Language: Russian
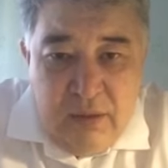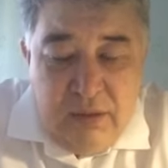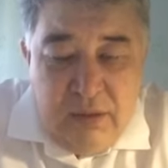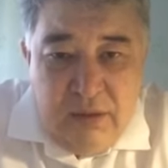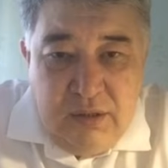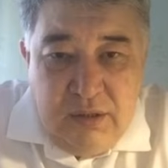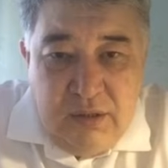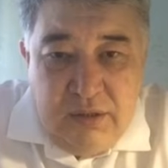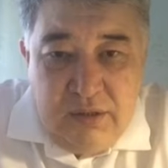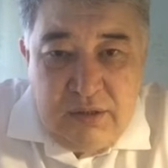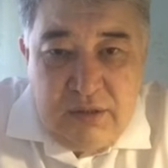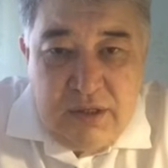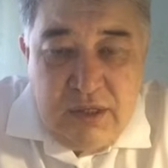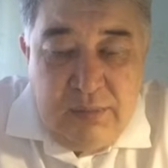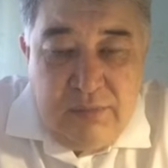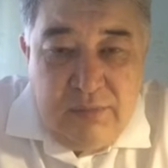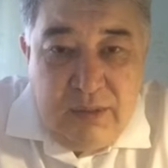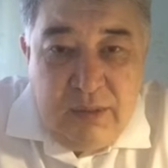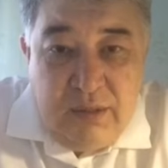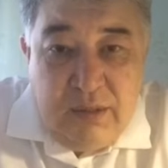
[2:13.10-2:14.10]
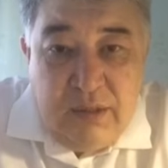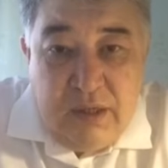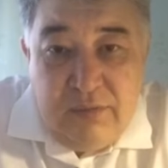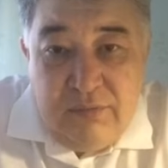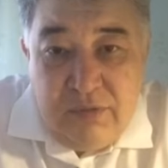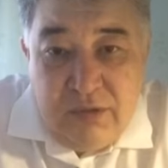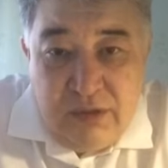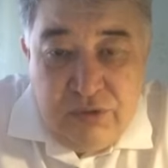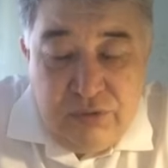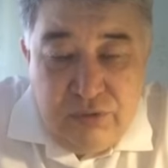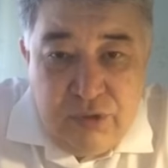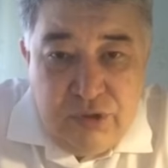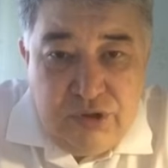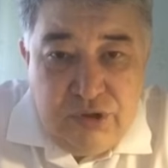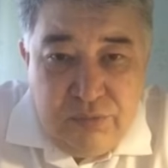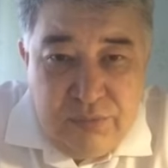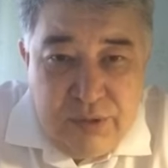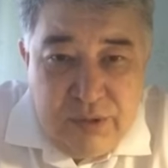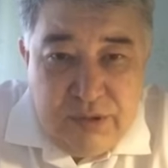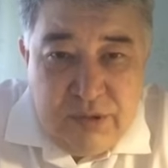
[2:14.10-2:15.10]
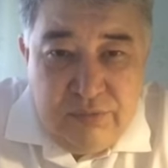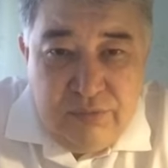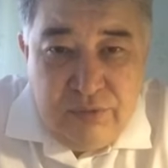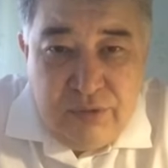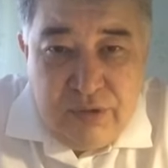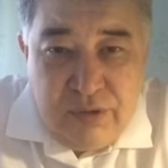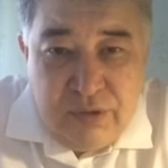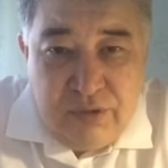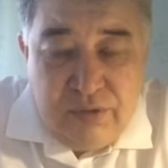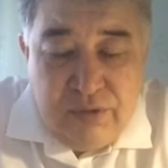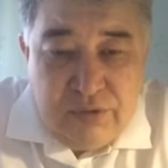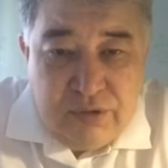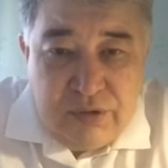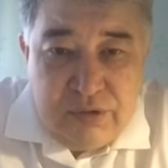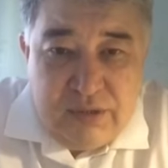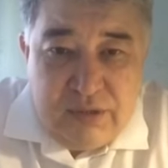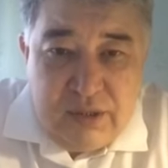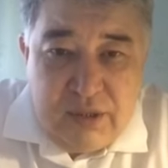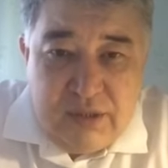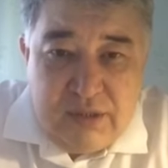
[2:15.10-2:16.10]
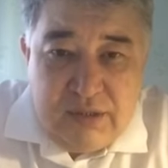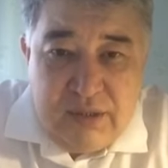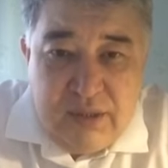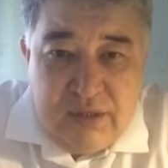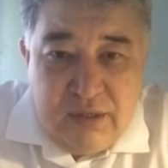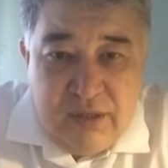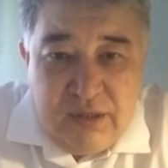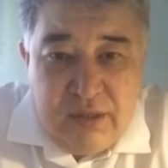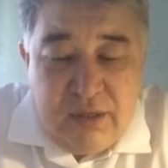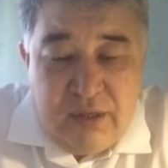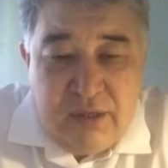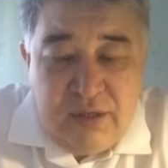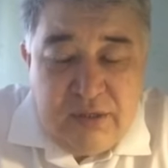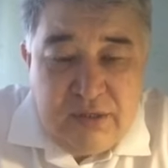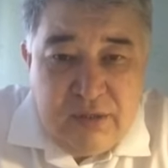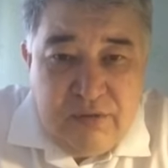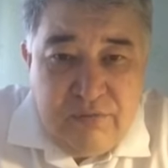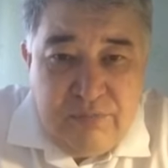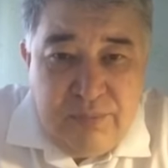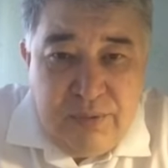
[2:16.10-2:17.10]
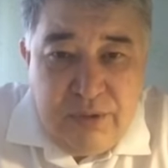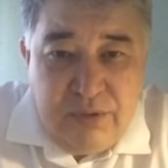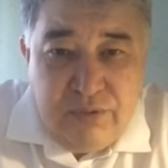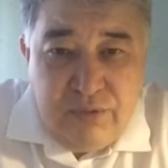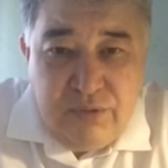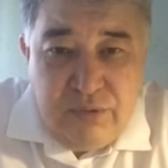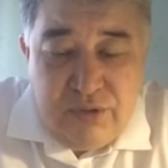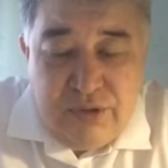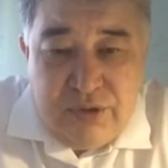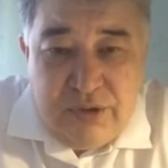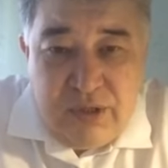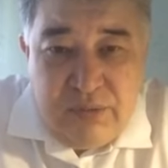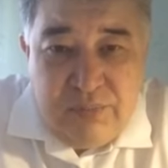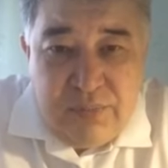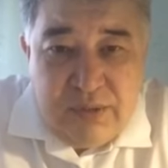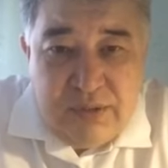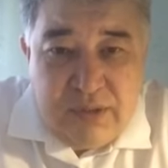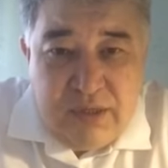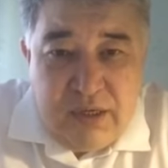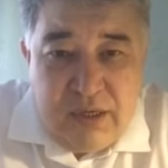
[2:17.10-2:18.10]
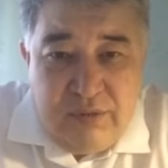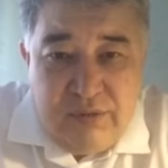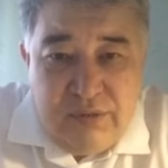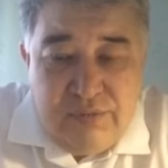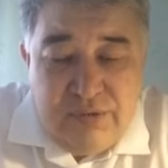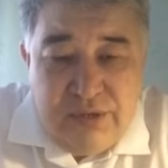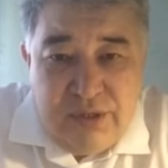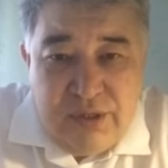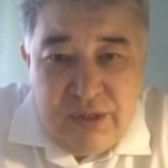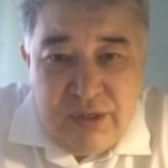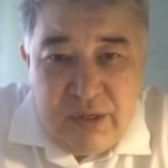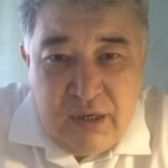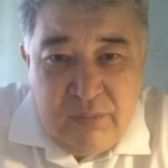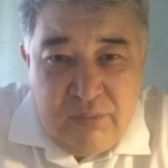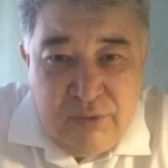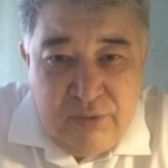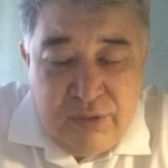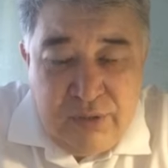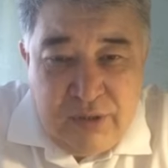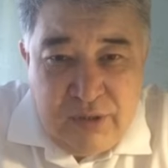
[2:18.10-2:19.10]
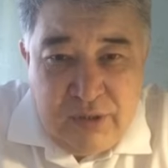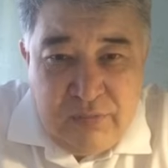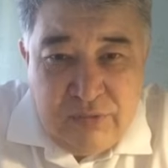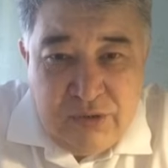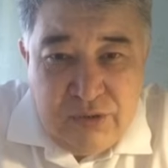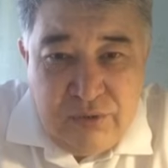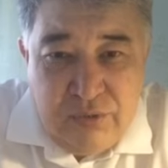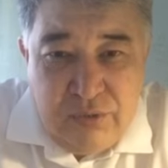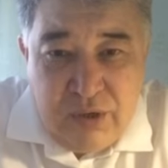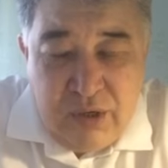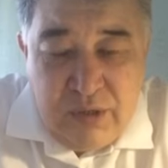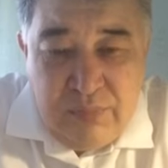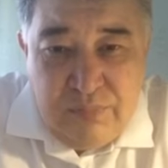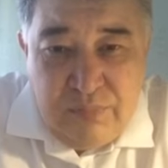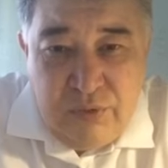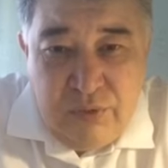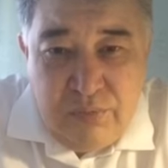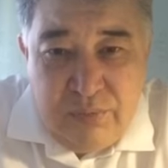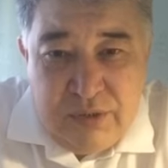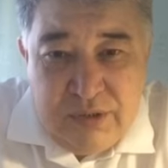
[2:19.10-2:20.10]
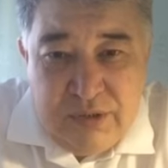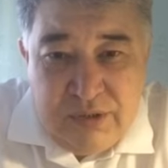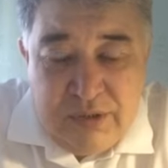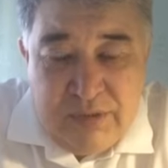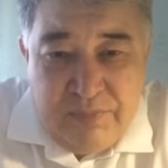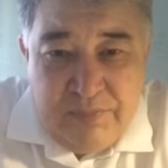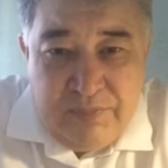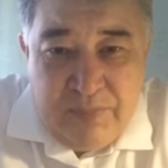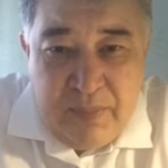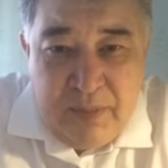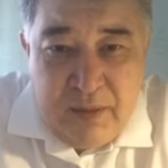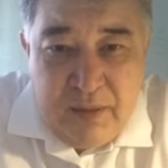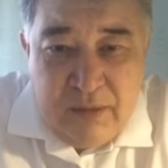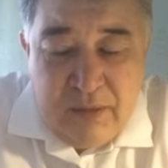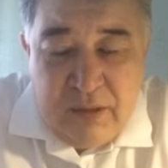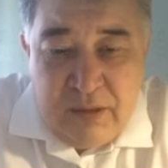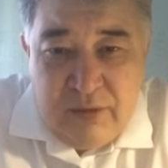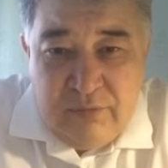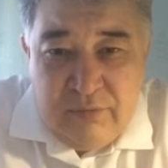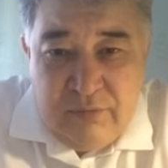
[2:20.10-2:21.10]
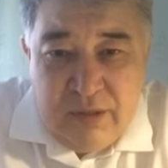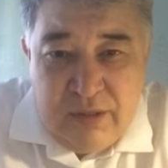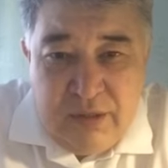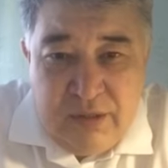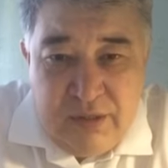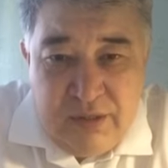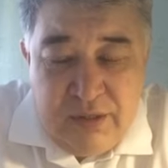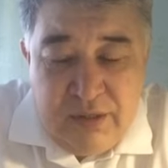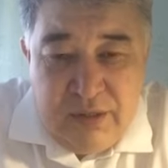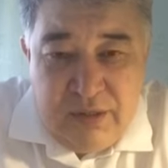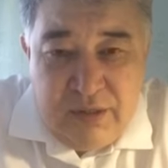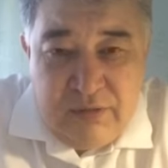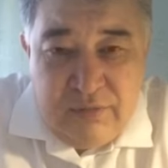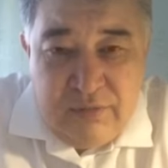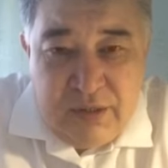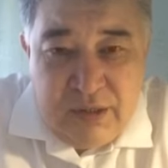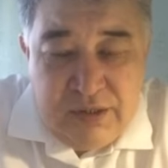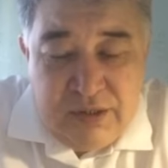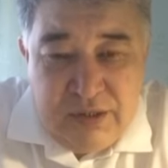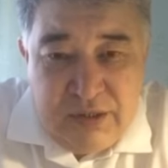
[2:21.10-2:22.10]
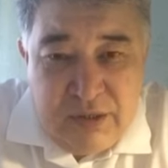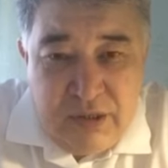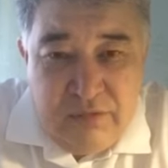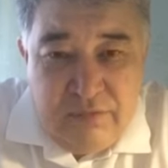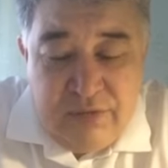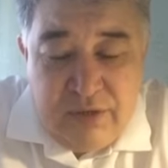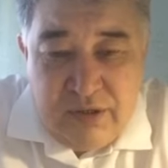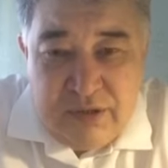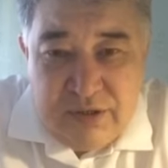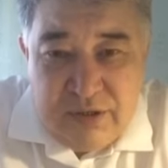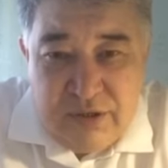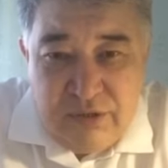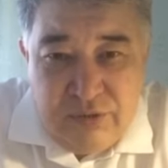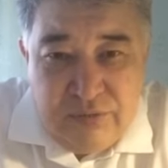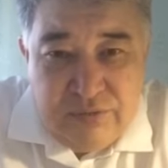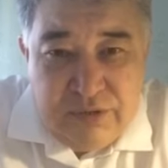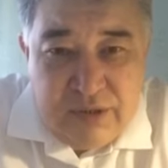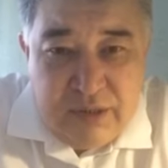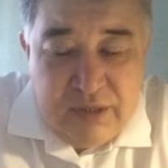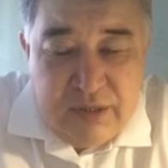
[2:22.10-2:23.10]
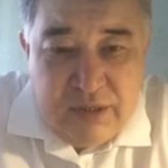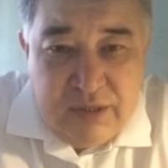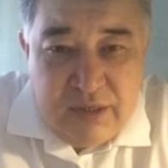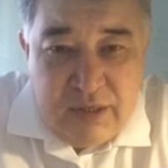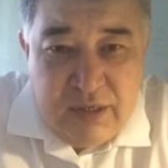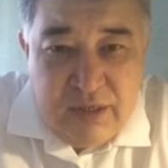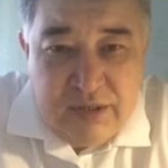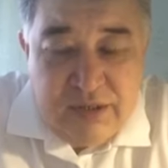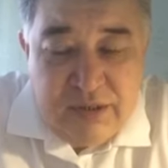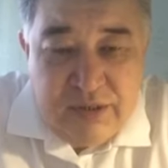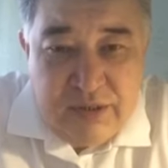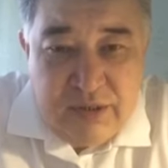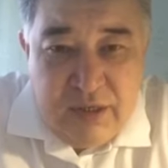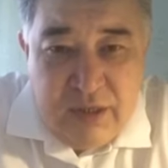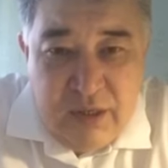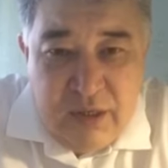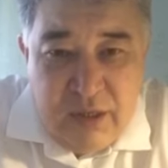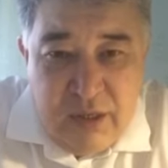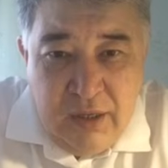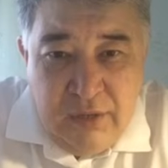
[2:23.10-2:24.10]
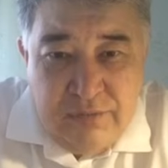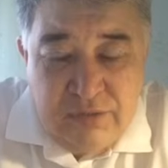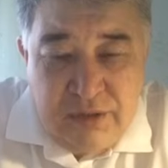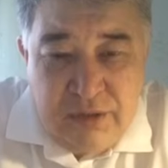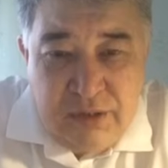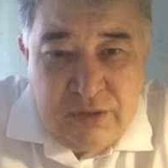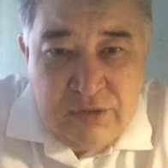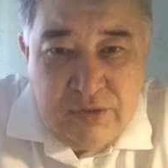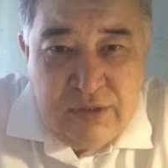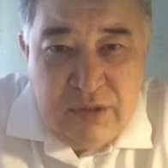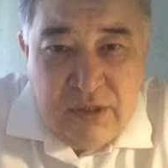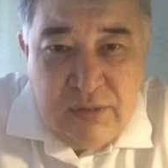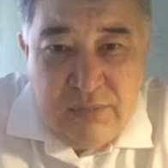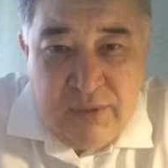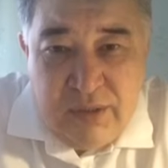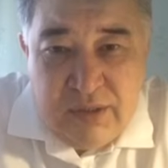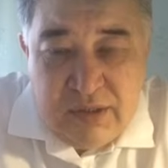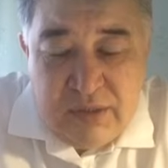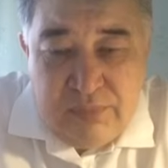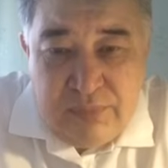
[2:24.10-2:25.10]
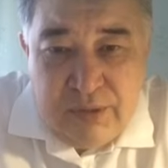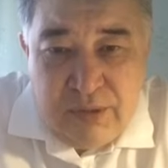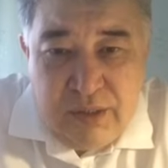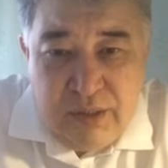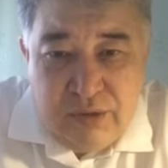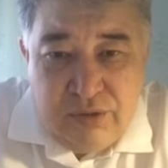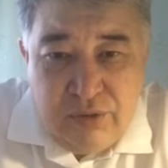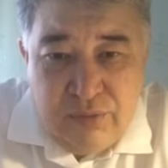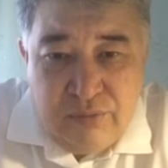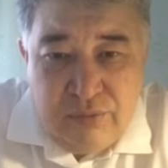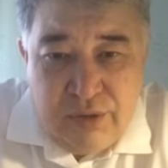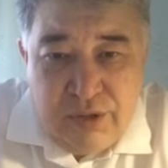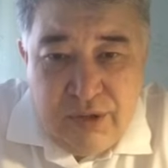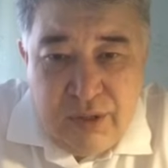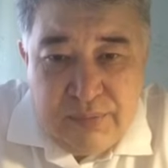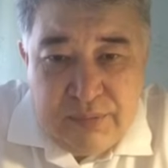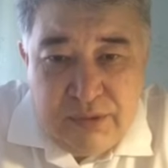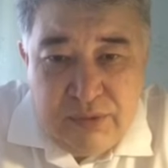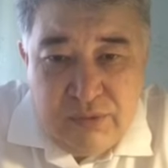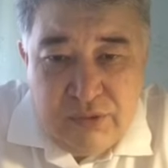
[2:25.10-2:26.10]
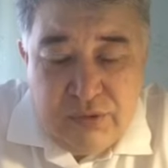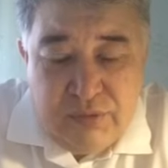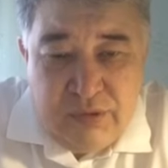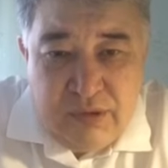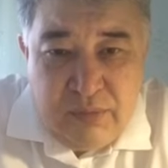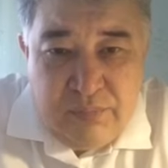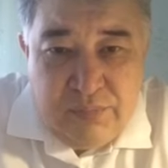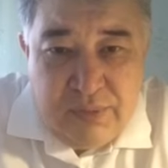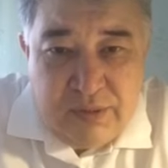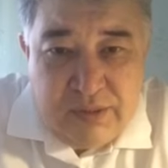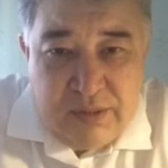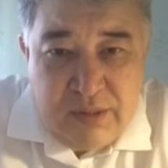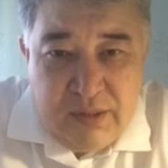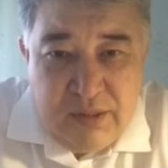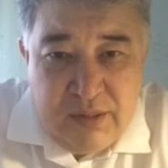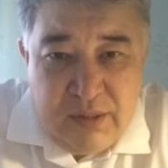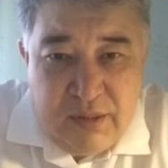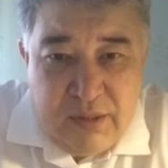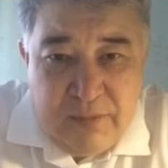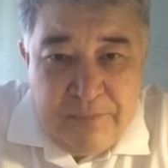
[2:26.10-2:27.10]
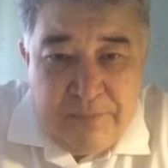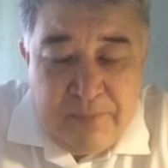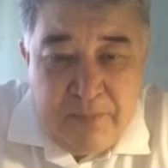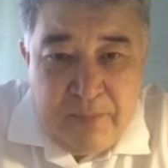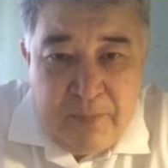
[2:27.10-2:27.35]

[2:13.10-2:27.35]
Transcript: И самое главное, то, о чем я сегодня должен сказать, это, конечно, в первую очередь поздравить всех работников скорой помощи. Это и водителей, и врачей, фельдшеров, санитарочек, всех, кто занимается подготовкой и обслуживанием персонала.